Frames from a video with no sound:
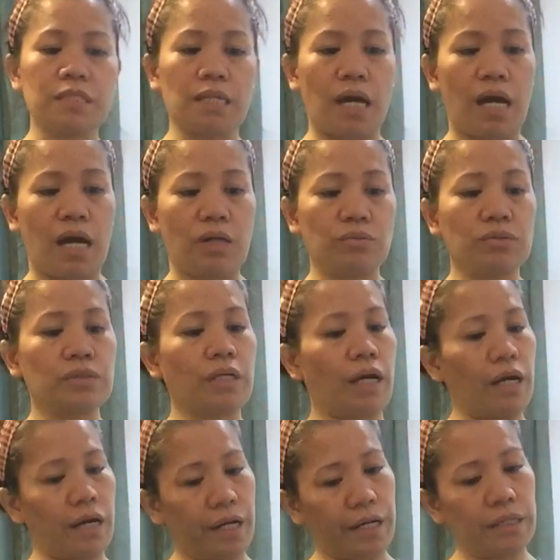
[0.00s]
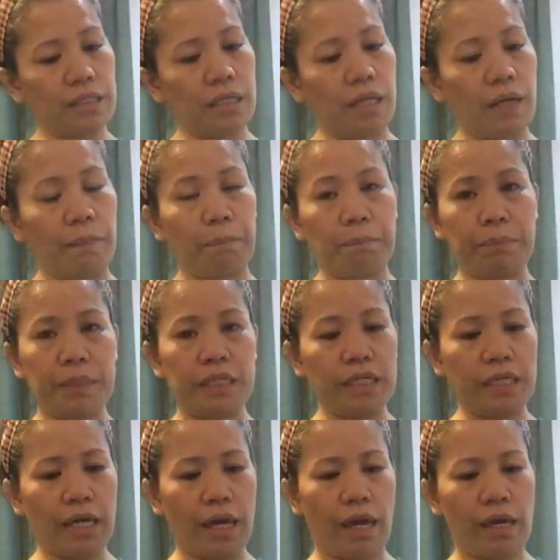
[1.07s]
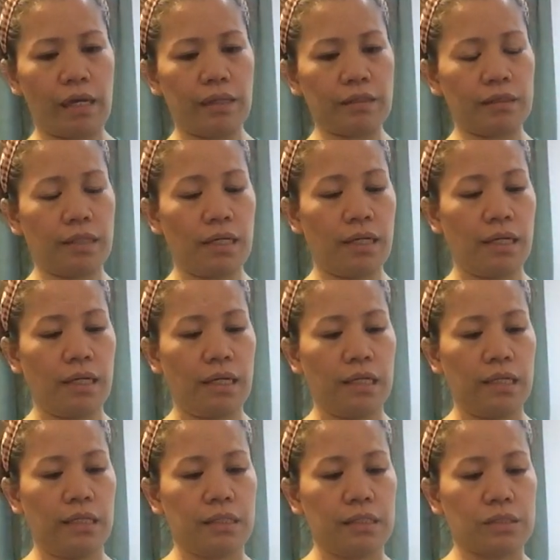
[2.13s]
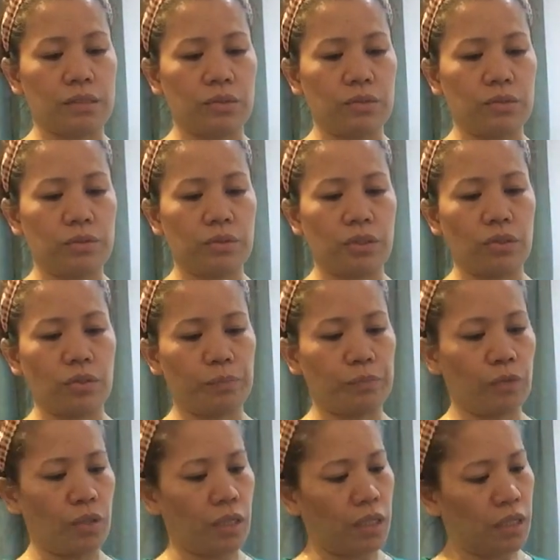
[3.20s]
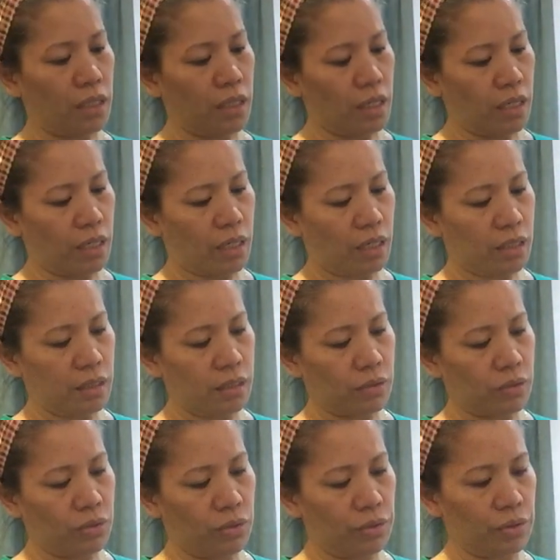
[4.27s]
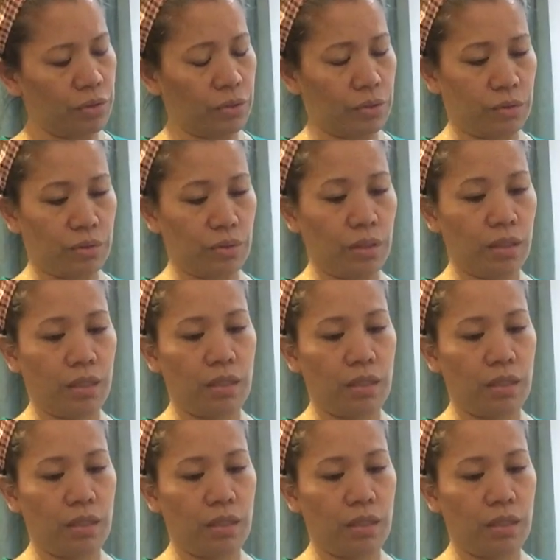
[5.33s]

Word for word: Sound Card B8. So, ito po ang kanyang control.